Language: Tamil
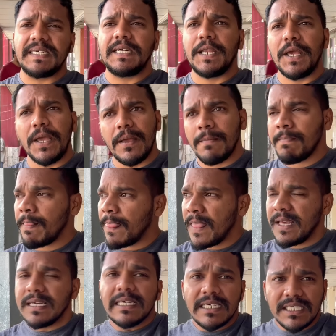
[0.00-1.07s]
டீ
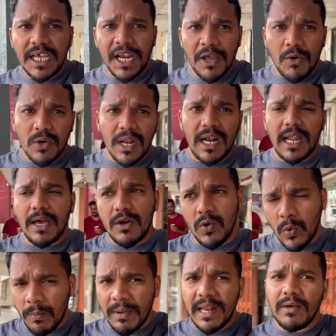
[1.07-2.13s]
சென்னை ஹோட்டலில்
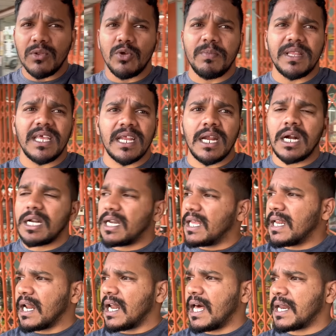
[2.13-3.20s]
உண்மையிலே வந்து பார்த்திங்கன்னா டீ
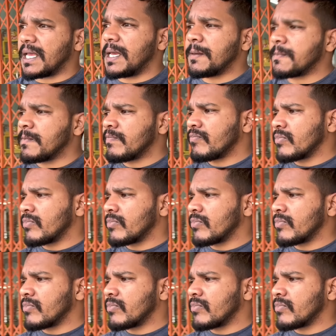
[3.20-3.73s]
நல்லா இருக்குது